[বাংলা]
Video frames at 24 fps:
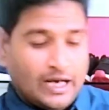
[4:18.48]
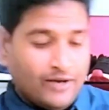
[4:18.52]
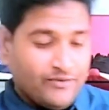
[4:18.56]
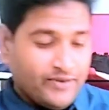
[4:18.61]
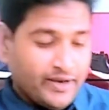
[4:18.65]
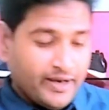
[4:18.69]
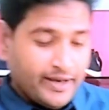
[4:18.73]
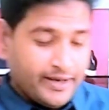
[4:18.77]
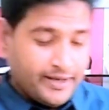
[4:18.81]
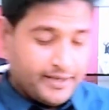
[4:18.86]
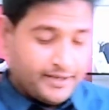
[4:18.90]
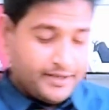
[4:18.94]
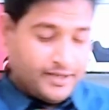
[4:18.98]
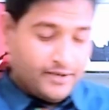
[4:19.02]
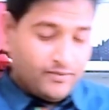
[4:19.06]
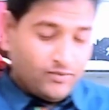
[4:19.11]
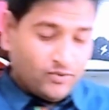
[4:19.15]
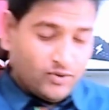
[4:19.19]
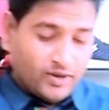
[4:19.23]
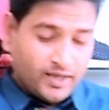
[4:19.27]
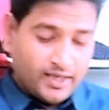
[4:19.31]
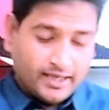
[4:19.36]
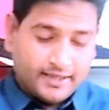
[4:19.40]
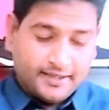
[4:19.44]
আমি আরেকটি
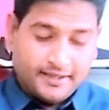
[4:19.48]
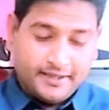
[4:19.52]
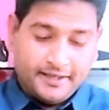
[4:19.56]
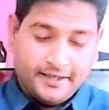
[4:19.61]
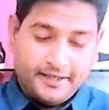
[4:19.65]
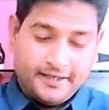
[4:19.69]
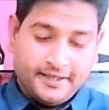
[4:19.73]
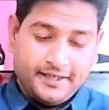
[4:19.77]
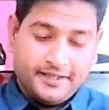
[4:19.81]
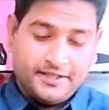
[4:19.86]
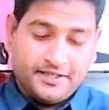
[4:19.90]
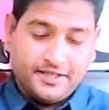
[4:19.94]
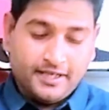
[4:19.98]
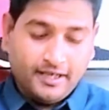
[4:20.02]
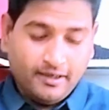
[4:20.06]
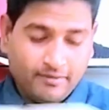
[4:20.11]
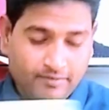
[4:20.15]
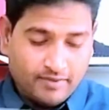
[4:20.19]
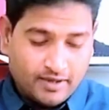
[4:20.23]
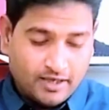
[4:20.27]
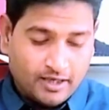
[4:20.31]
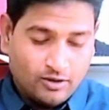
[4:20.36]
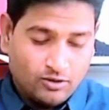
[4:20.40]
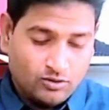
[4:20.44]
প্রোডাক্ট হাতে নিয়ে নিয়েছি
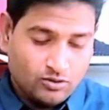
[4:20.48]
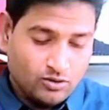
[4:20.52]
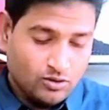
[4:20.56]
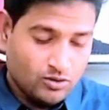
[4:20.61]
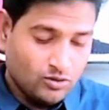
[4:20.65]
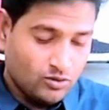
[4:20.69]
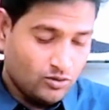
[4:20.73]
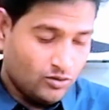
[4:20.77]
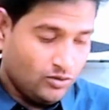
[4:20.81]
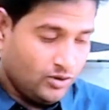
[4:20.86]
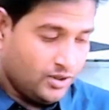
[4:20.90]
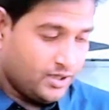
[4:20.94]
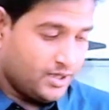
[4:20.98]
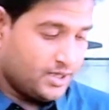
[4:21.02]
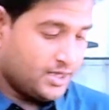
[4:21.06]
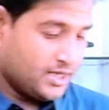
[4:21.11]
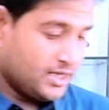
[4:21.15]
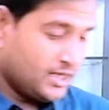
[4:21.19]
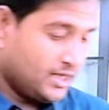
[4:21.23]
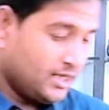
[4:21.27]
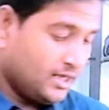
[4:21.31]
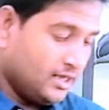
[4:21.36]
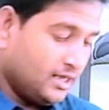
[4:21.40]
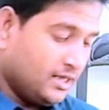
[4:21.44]
আপনারা লক্ষ্য করুন
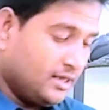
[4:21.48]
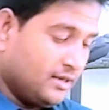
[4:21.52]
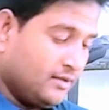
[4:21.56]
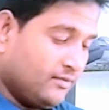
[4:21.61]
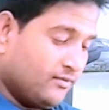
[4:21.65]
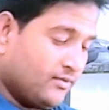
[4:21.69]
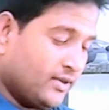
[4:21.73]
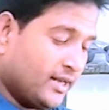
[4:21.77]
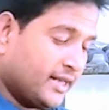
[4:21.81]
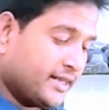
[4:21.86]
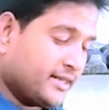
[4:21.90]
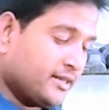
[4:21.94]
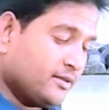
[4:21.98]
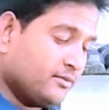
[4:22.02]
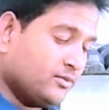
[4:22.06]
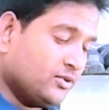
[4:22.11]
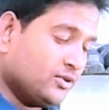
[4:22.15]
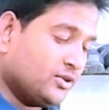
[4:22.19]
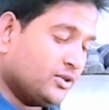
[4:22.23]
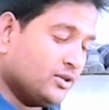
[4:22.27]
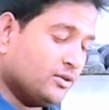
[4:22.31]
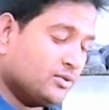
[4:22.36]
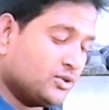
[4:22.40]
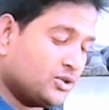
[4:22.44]
এটা ব্ল্যাকের
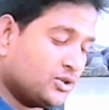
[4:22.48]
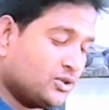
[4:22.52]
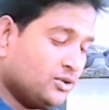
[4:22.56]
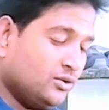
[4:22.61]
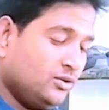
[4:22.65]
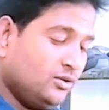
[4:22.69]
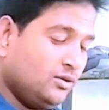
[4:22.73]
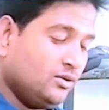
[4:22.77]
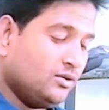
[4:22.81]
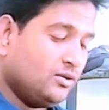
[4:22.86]
মধ্যে অবশ্য